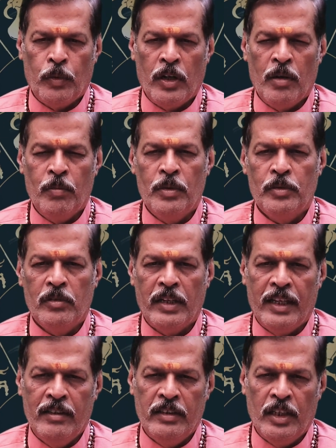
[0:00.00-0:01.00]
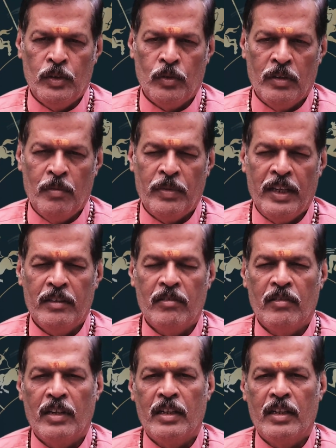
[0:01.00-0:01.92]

ప్రాబ్లమ్స్ నయం చేసుకునే ప్రయత్నం